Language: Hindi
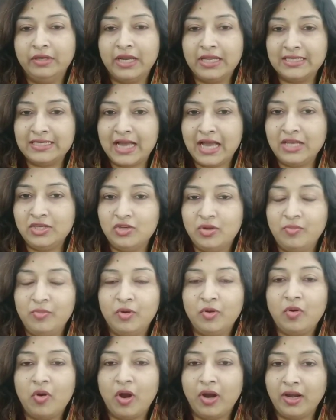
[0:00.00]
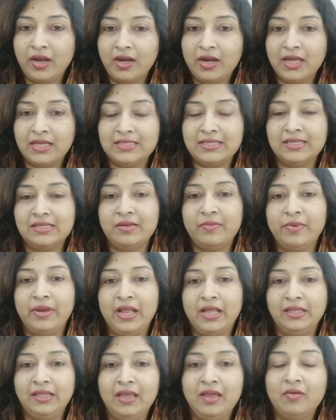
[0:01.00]
रजाई जो हम लोग कॉटन का जैसे
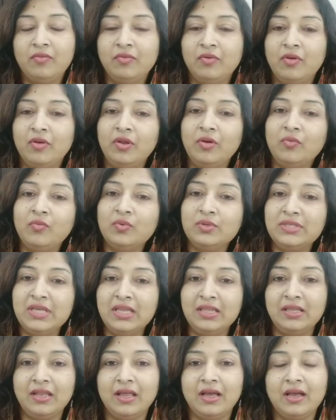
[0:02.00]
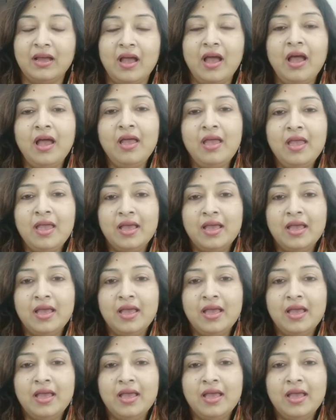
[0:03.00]
बनाते हैं उन्होंने उसी तरह का